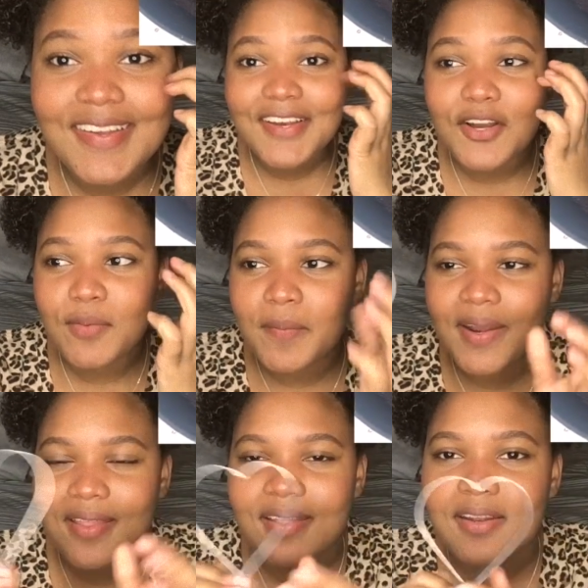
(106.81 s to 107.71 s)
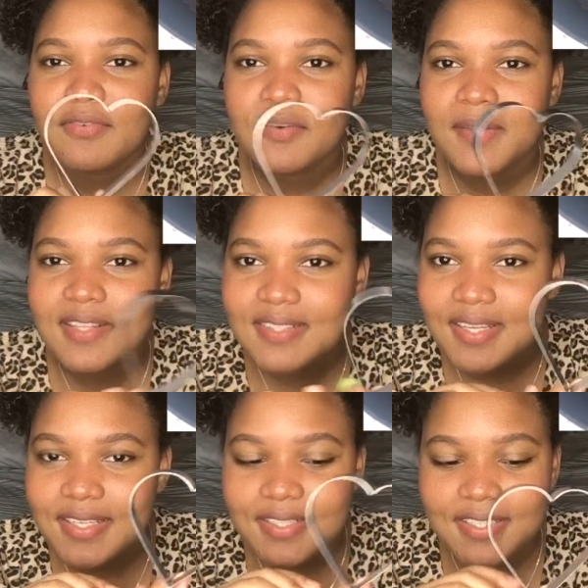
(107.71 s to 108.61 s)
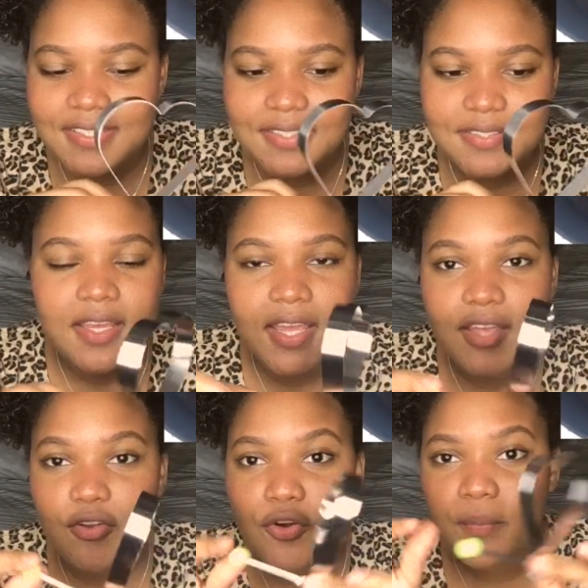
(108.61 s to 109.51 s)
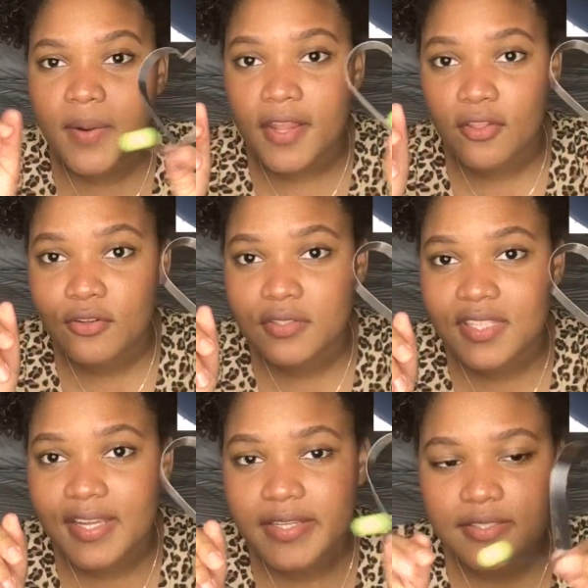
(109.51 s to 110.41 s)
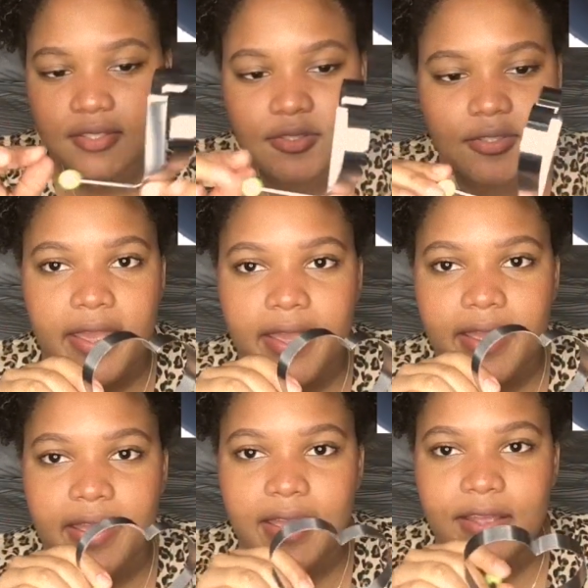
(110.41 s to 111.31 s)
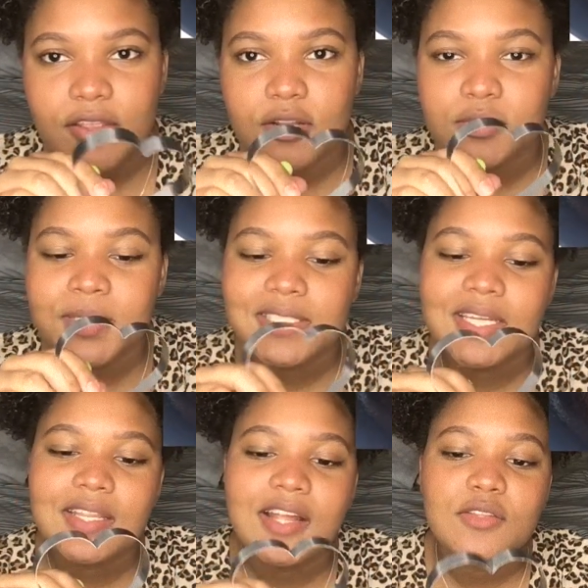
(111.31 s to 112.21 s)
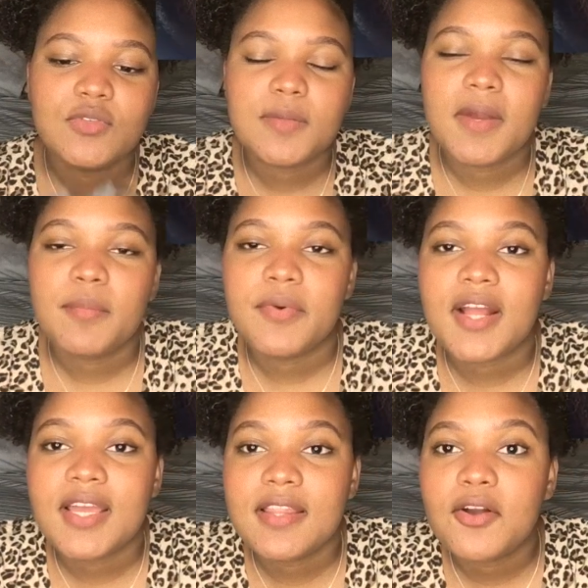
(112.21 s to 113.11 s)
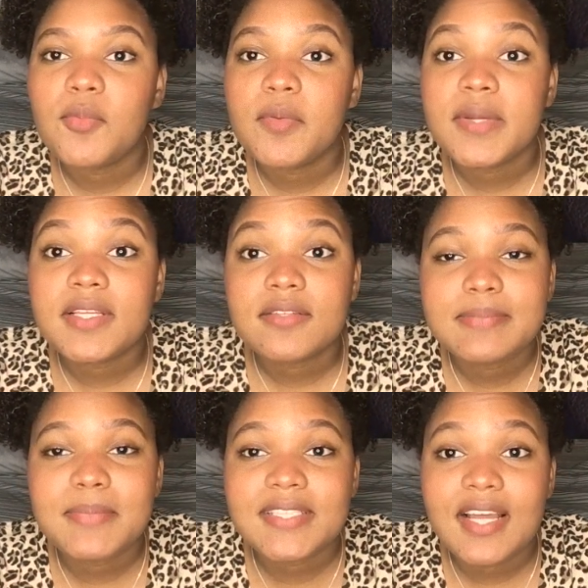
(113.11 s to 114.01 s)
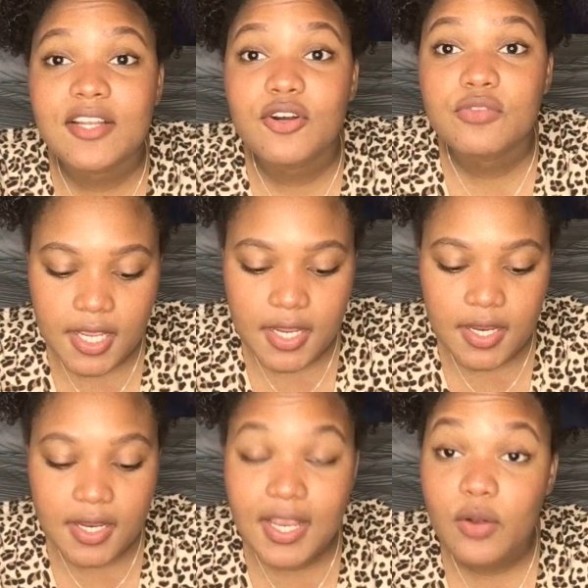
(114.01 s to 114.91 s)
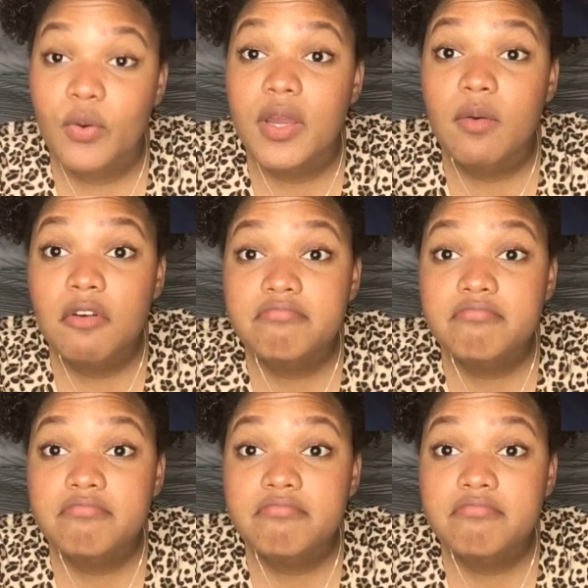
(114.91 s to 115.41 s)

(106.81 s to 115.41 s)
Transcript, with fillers: como para darle forma a las galletas y así. Eh, yo compré dos de estos. Eh, yo les voy a estar dejando una imagen por ahí de cómo me, salió eh, el huevo.